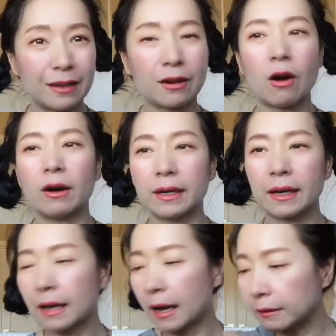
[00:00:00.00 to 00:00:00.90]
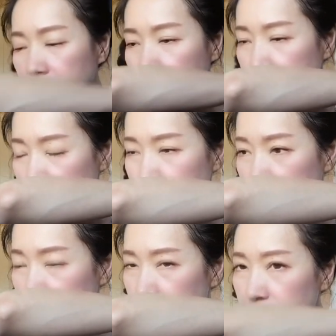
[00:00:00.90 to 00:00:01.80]
ก่อนนะคะ
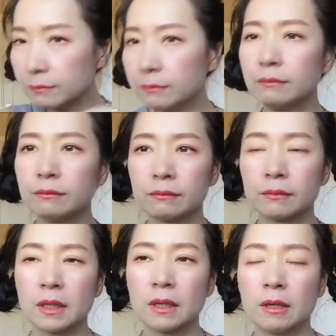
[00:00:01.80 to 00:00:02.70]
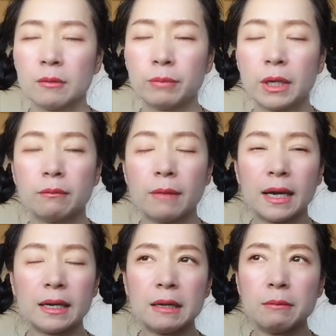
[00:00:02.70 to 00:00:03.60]
อืมเปิดมา
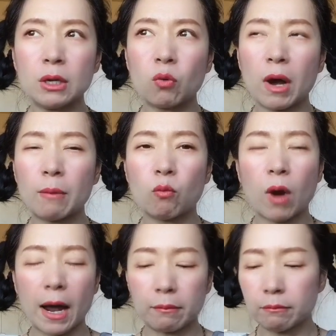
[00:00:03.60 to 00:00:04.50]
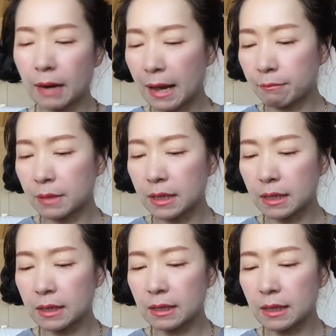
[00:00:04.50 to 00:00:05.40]
นี่มีความหวานบลัมมี่
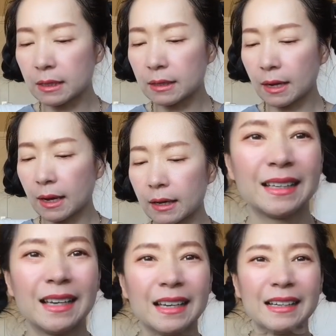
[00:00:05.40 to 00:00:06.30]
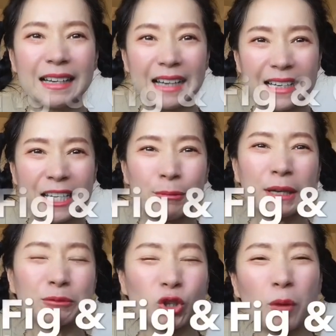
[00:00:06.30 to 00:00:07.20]
นิดๆนะแล้วถ้าเทียบกั
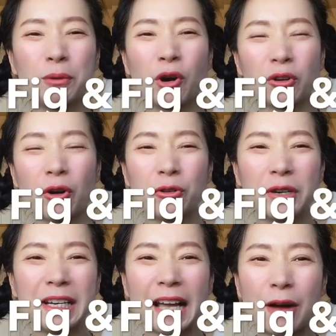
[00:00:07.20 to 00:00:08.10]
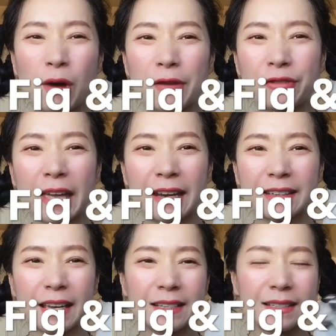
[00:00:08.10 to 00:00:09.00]
บตัวโปรดของนุ้ยนะคะ Wine Fig and
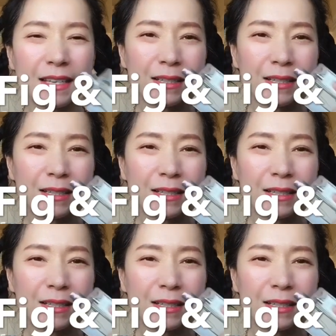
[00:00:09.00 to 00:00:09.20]
Cassis